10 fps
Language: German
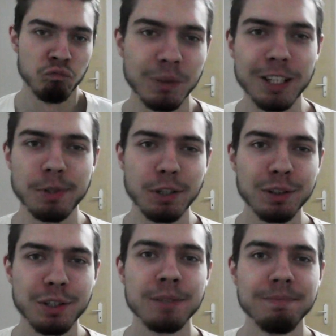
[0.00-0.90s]
Nichts
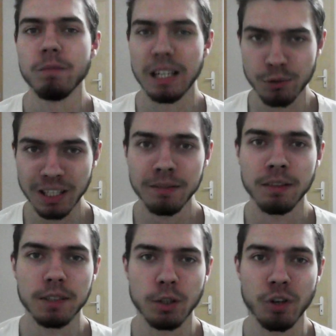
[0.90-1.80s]
Besonderes. Also dann,
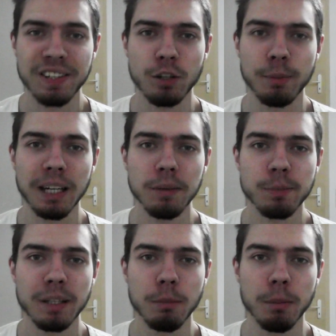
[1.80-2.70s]
dann schauen wir uns doch mal an, was
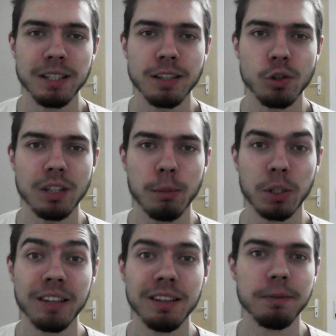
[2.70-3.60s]
meine bombastischen
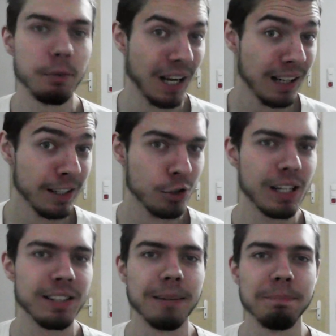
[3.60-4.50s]
Abonnenten für Fragen
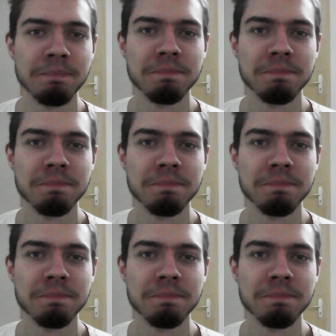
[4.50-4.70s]
gestellt haben.